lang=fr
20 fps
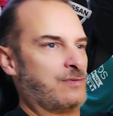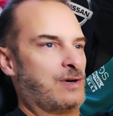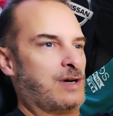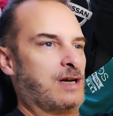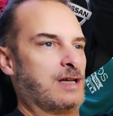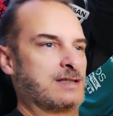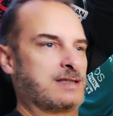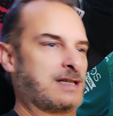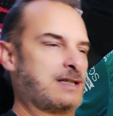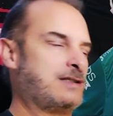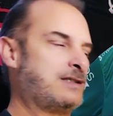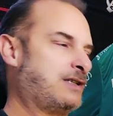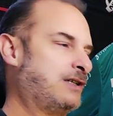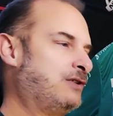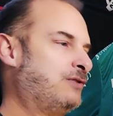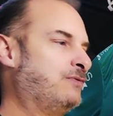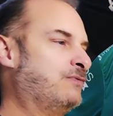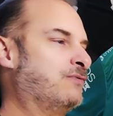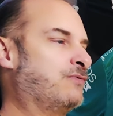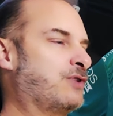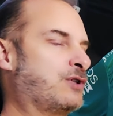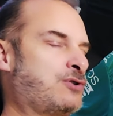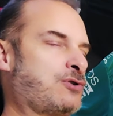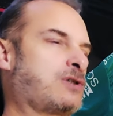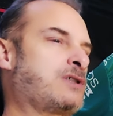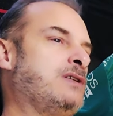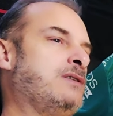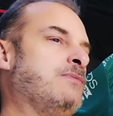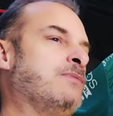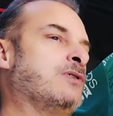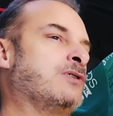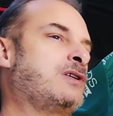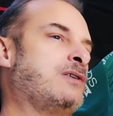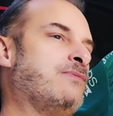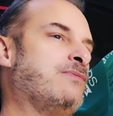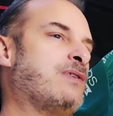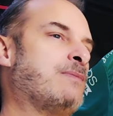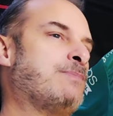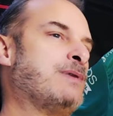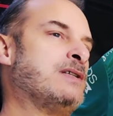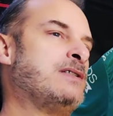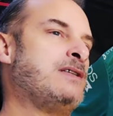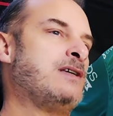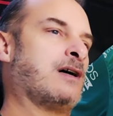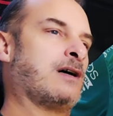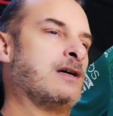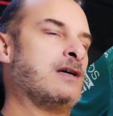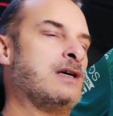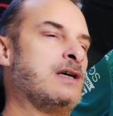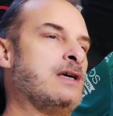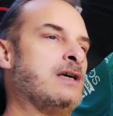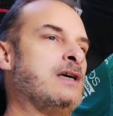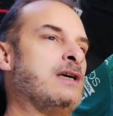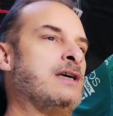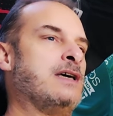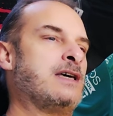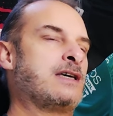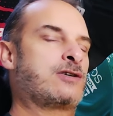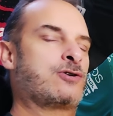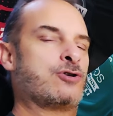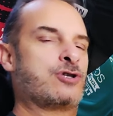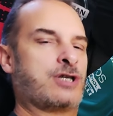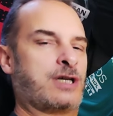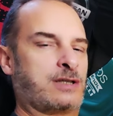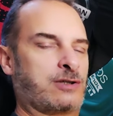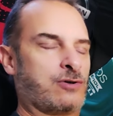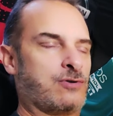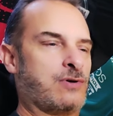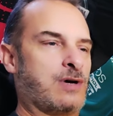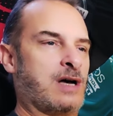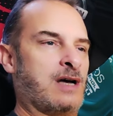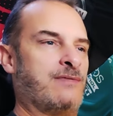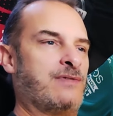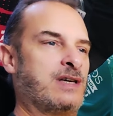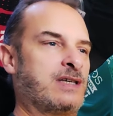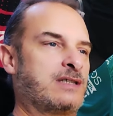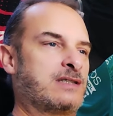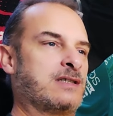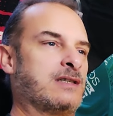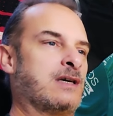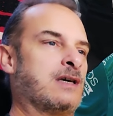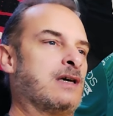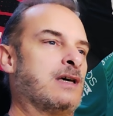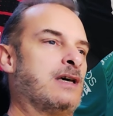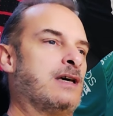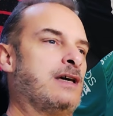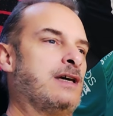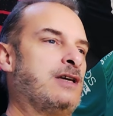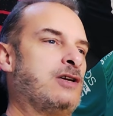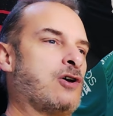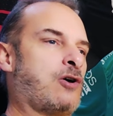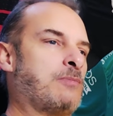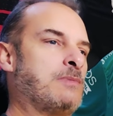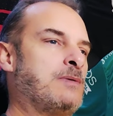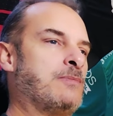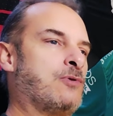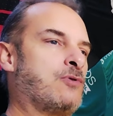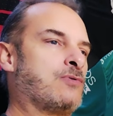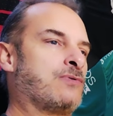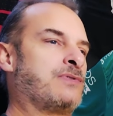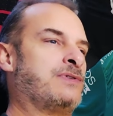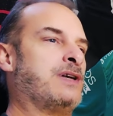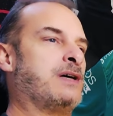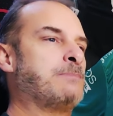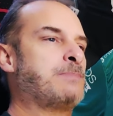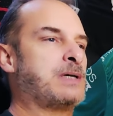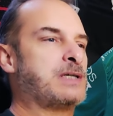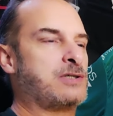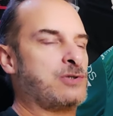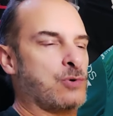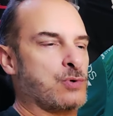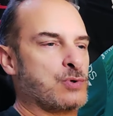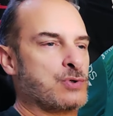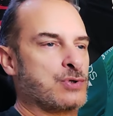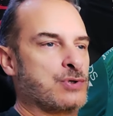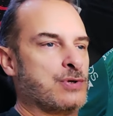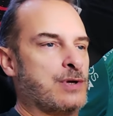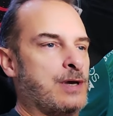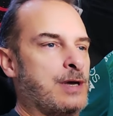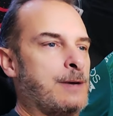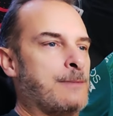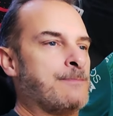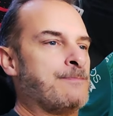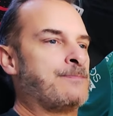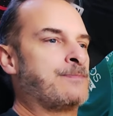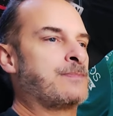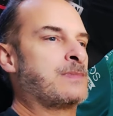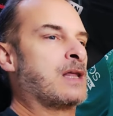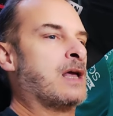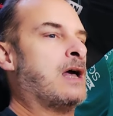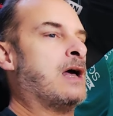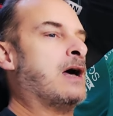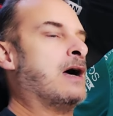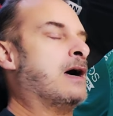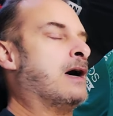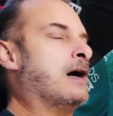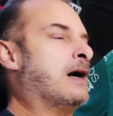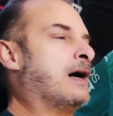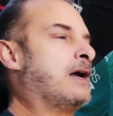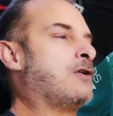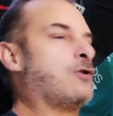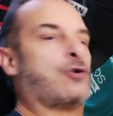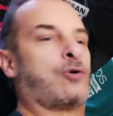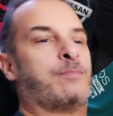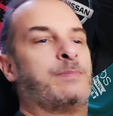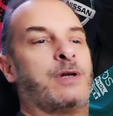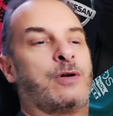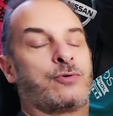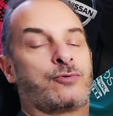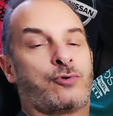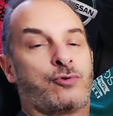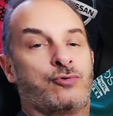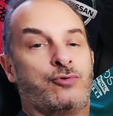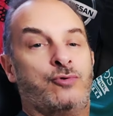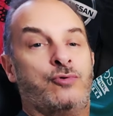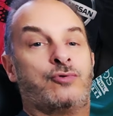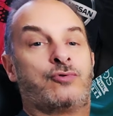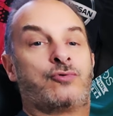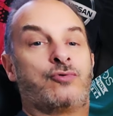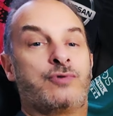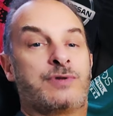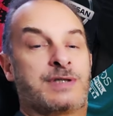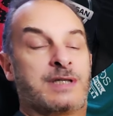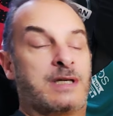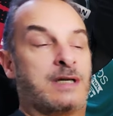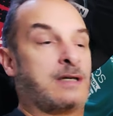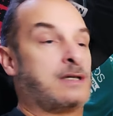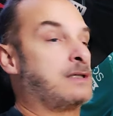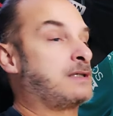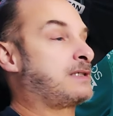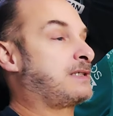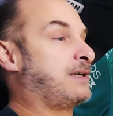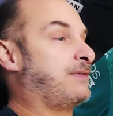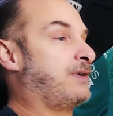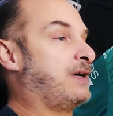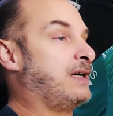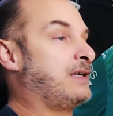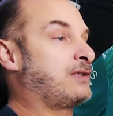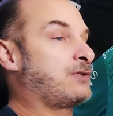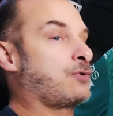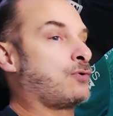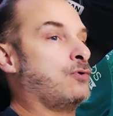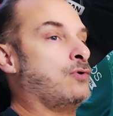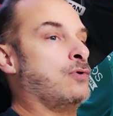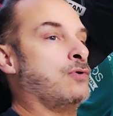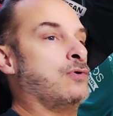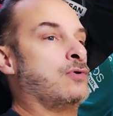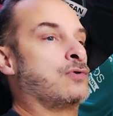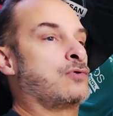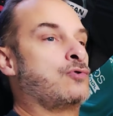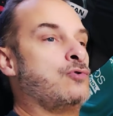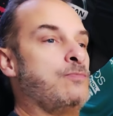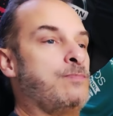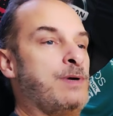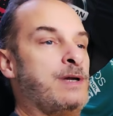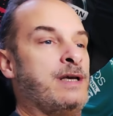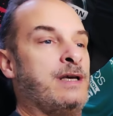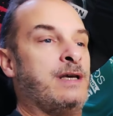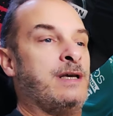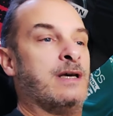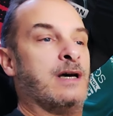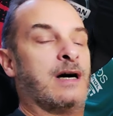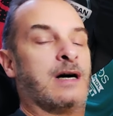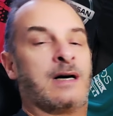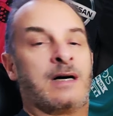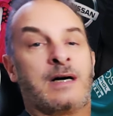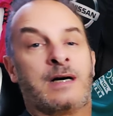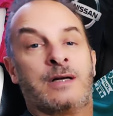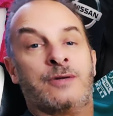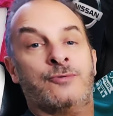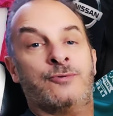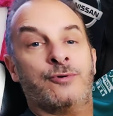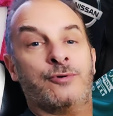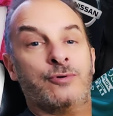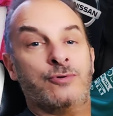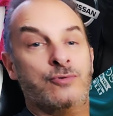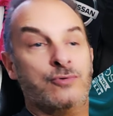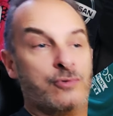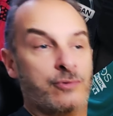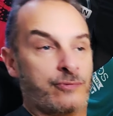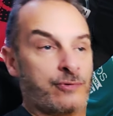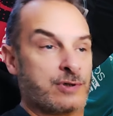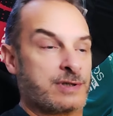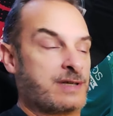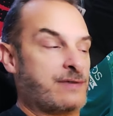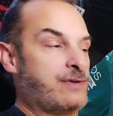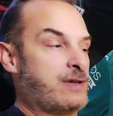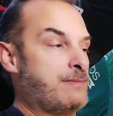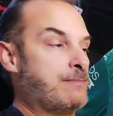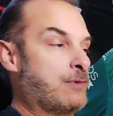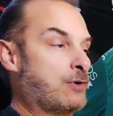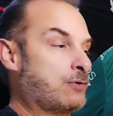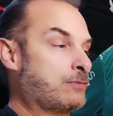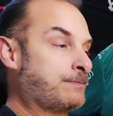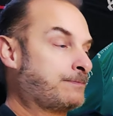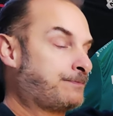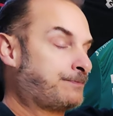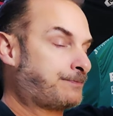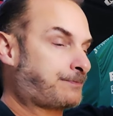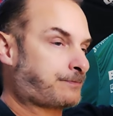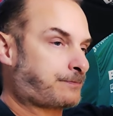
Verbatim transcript: Voilà, ça c'est une voiture qui me fait plaisir et que j'attends avec énormément d'impatience. Alors, bien entendu, tout ça, ça va être euh, couplé à de nouveaux événements.